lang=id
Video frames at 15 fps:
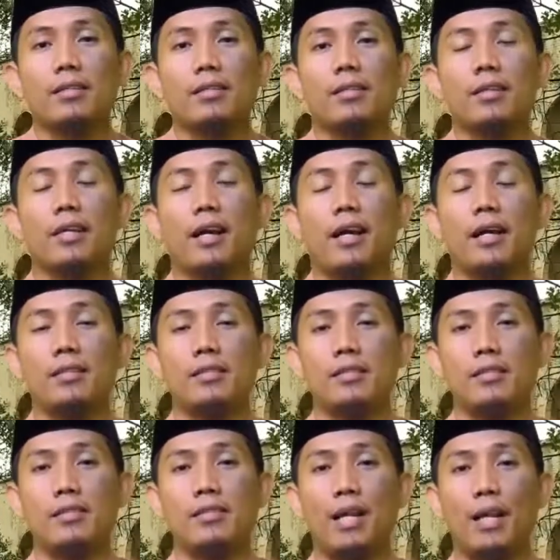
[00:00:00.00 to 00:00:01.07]
dengan
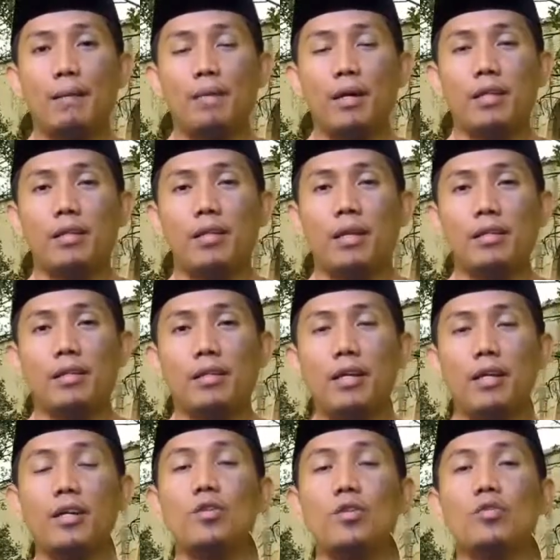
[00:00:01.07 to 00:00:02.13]
selamat dan
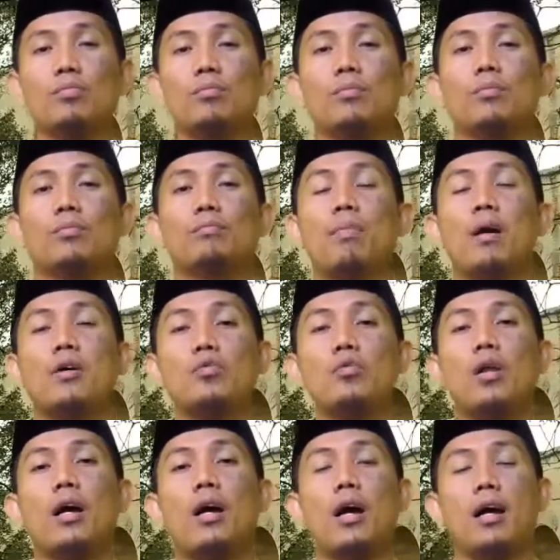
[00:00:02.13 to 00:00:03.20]
dia hidup.
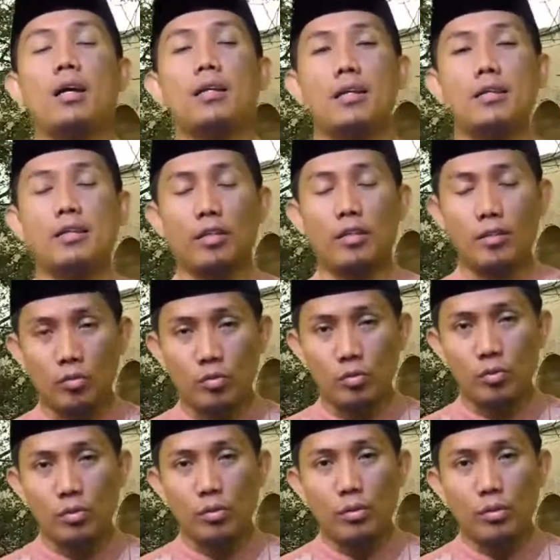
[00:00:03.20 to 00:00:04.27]
Barulah anak
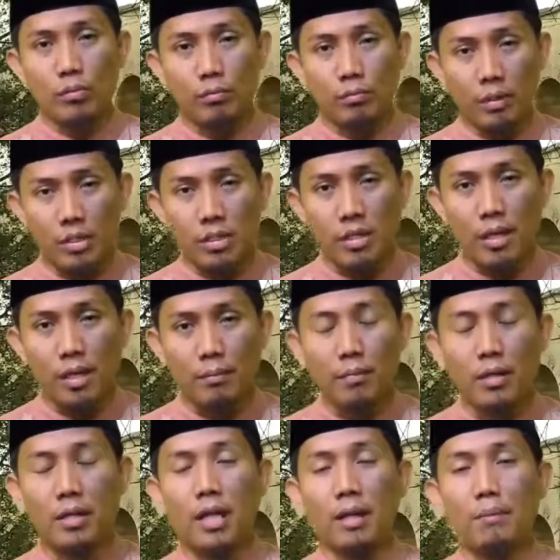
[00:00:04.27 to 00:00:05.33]
itu bisa
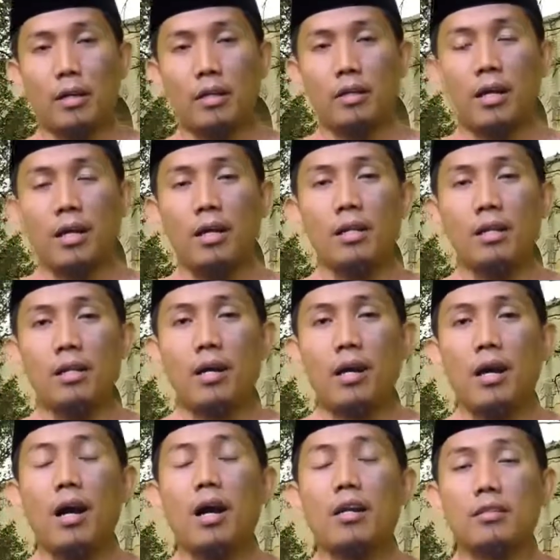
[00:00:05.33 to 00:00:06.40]
mendapatkan
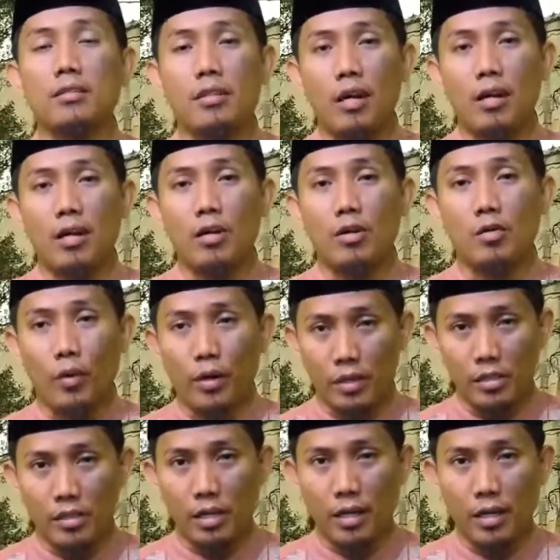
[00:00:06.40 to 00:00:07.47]
harta
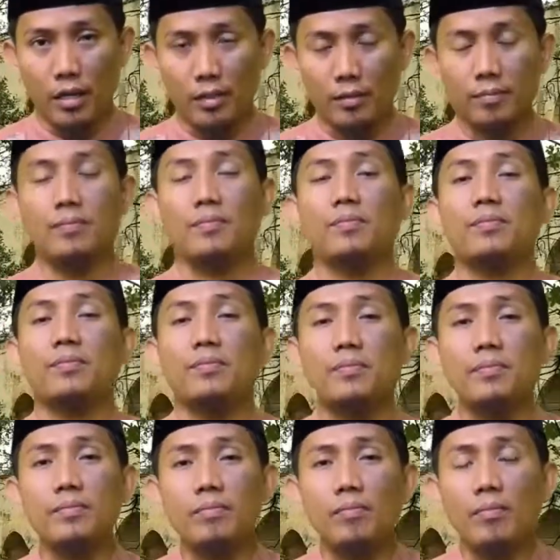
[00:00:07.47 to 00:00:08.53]
warisan.
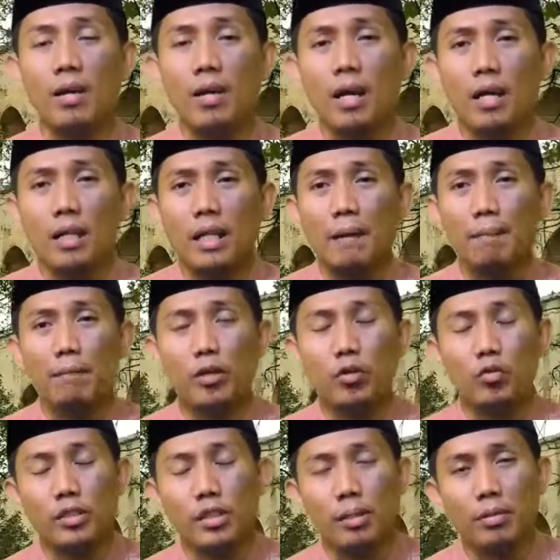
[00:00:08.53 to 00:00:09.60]
Nah,
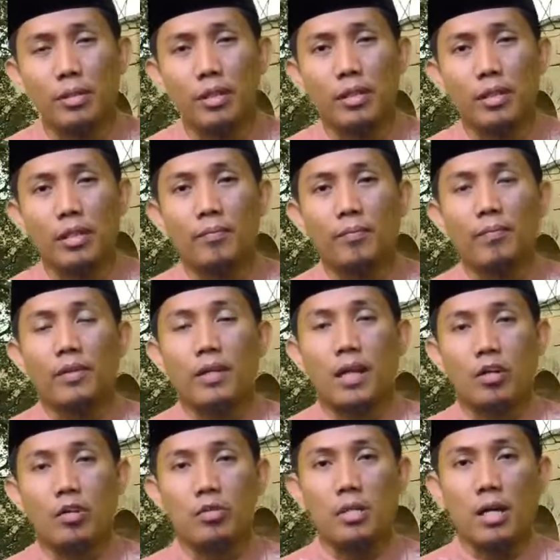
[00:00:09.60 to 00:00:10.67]
berikutnya begini,
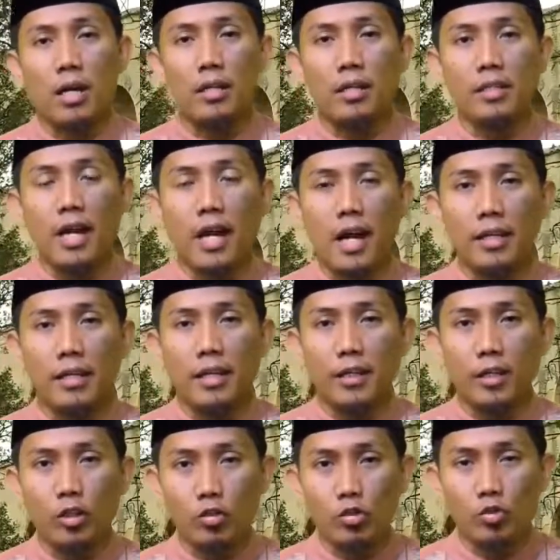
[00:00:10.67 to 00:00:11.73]
kalau seandainya anak
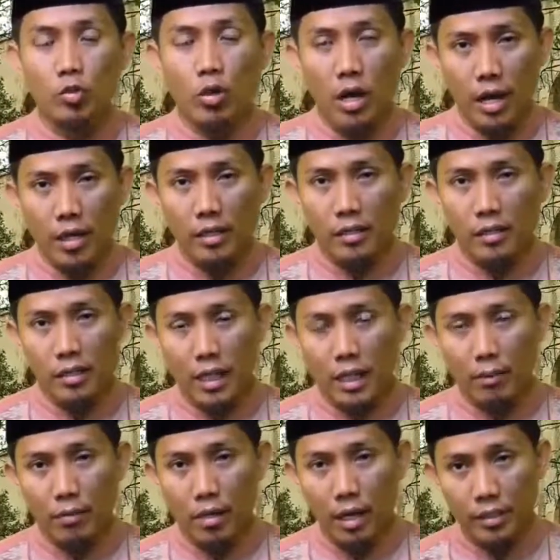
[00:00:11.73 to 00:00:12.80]
itu sudah ada di
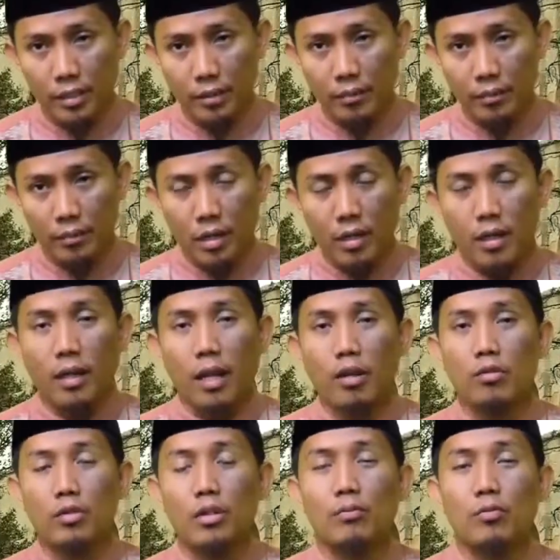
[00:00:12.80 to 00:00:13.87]
dalam rahim,
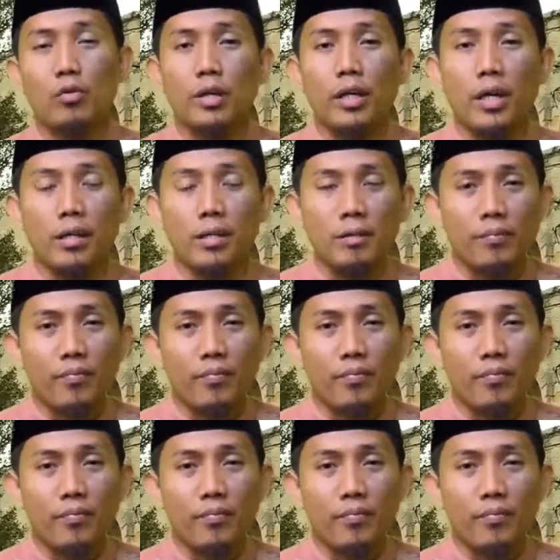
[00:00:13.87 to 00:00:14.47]
lalu kemudian